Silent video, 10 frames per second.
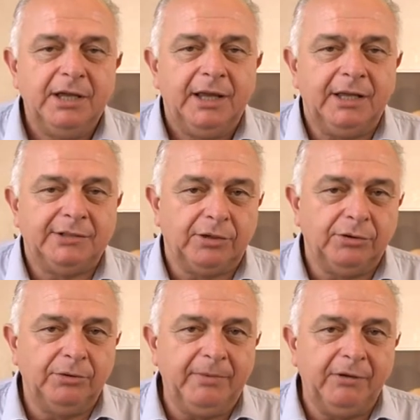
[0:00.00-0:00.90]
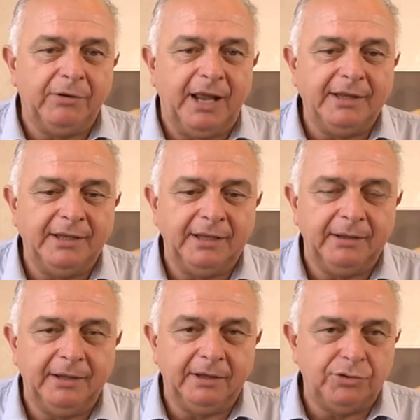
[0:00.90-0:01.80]
è secondo me un
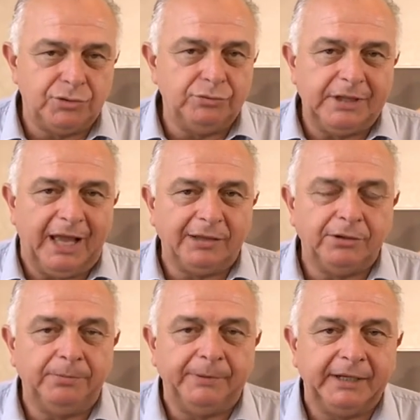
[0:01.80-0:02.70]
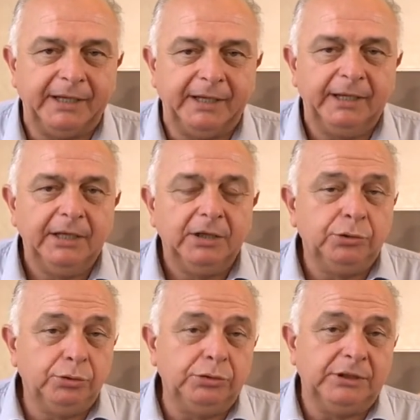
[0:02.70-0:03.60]
grande risultato perché
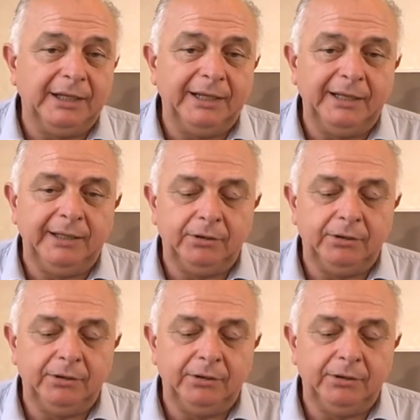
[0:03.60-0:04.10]
tutte le